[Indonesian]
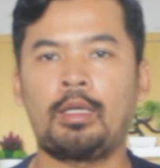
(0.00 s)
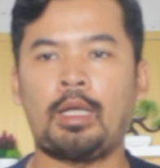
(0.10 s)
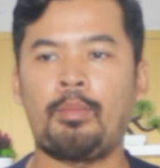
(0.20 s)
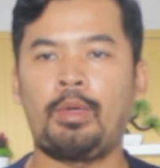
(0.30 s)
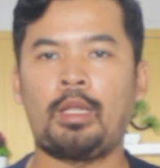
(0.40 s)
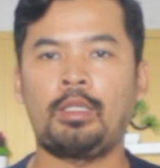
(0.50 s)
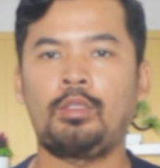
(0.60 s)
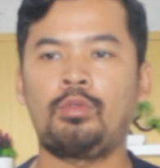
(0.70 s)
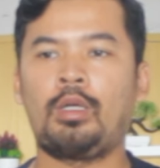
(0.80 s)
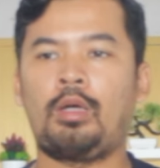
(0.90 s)
kameranya
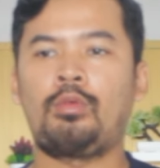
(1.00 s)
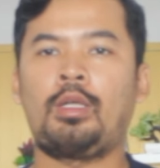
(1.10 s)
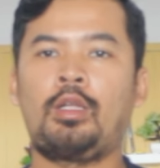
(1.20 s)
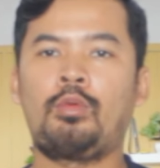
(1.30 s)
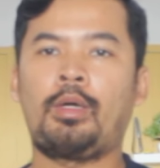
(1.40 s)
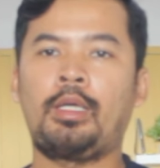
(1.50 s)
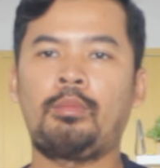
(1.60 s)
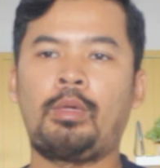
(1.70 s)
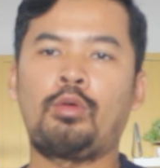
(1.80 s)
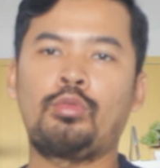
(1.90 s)
juga udah
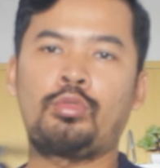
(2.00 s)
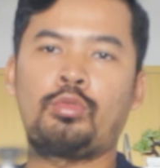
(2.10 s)
lumayan bagus